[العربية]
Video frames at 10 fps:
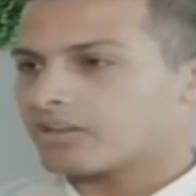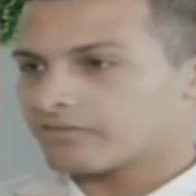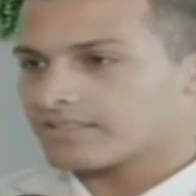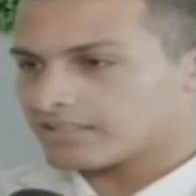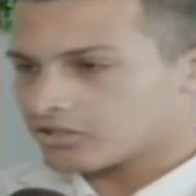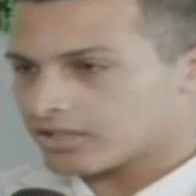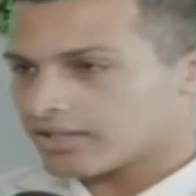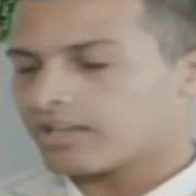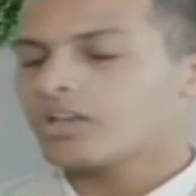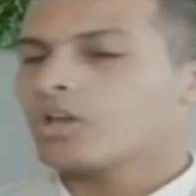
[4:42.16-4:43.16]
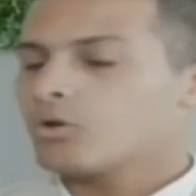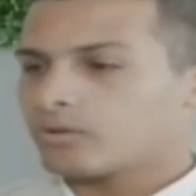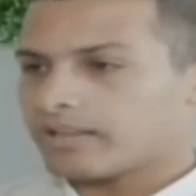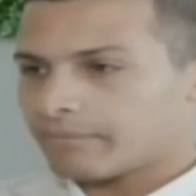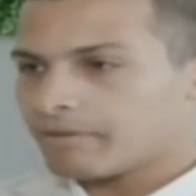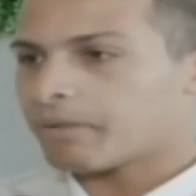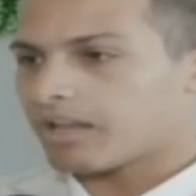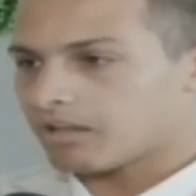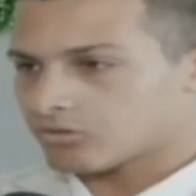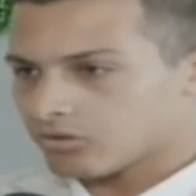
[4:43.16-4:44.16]
ننزل الشارع ونتعامل مع
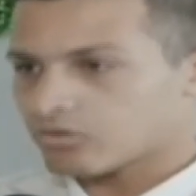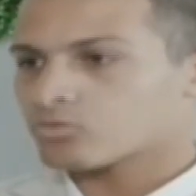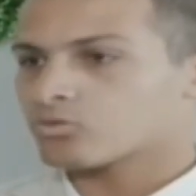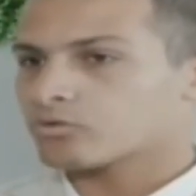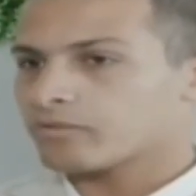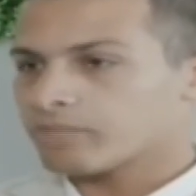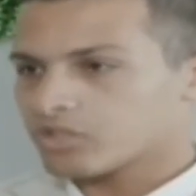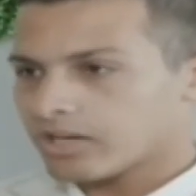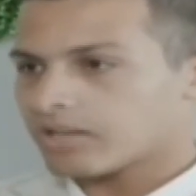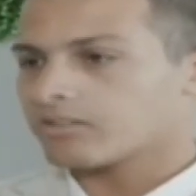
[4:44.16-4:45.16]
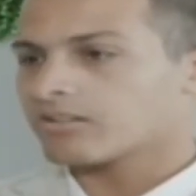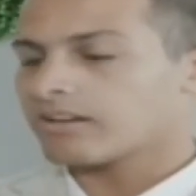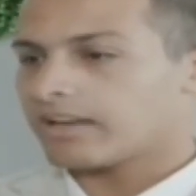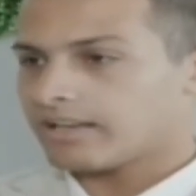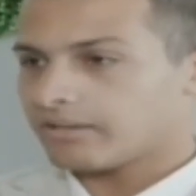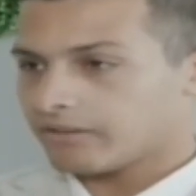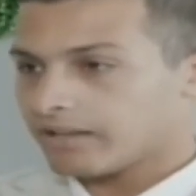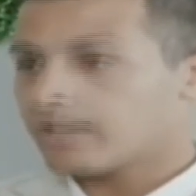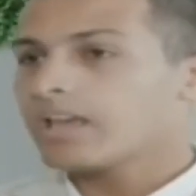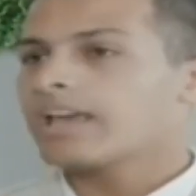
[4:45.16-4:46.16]
الاشخاص ونشوف المشاكل نقدر نحل
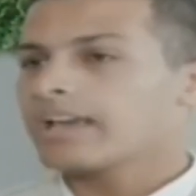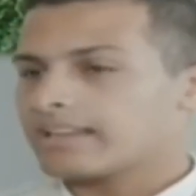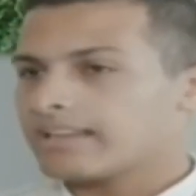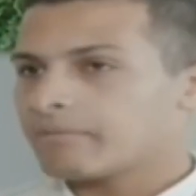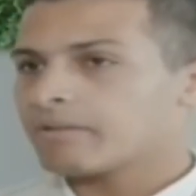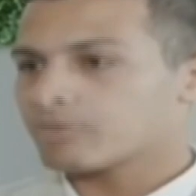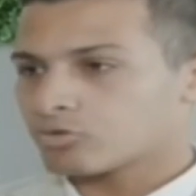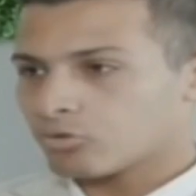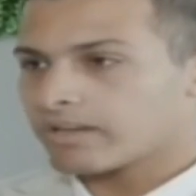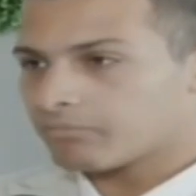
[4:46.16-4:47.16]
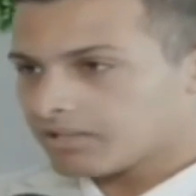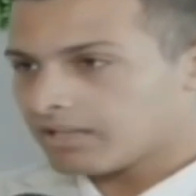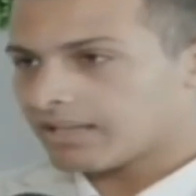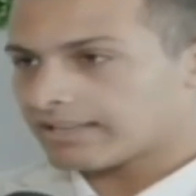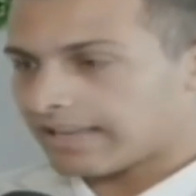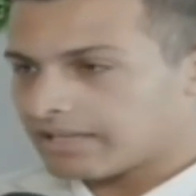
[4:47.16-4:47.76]
فيها كانت دايما مشروع جميل انها اتعلم